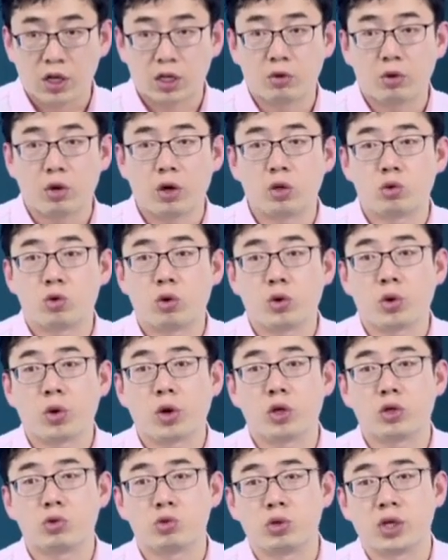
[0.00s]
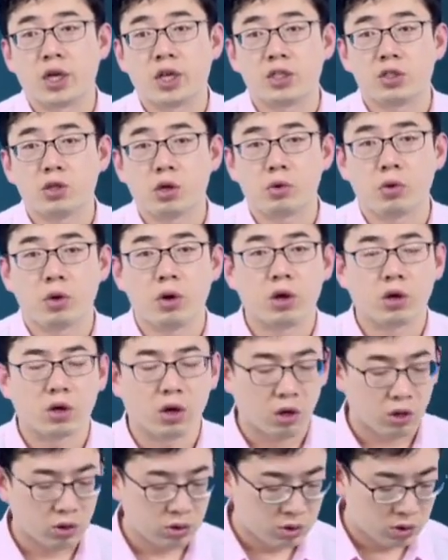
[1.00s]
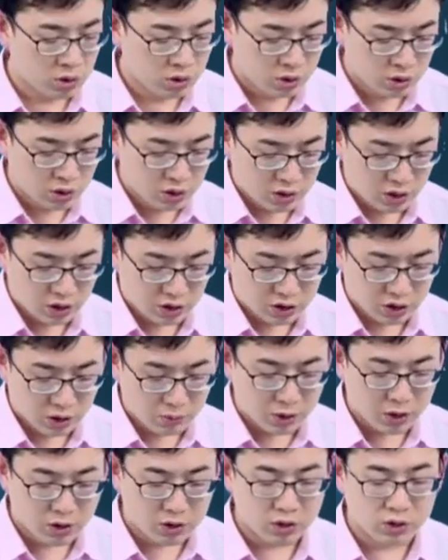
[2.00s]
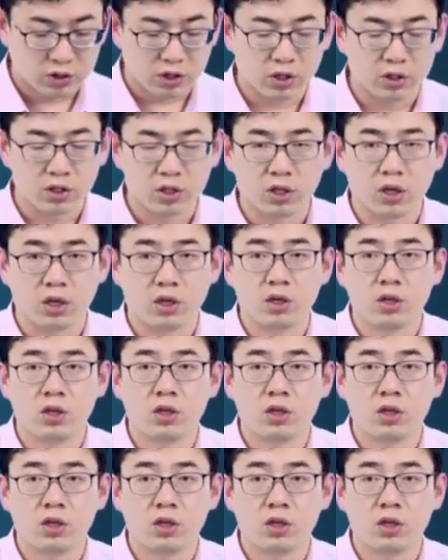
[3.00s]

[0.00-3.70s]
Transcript: 产的越来越多、越来越熟练，效率越来越高，它的成本是降低的。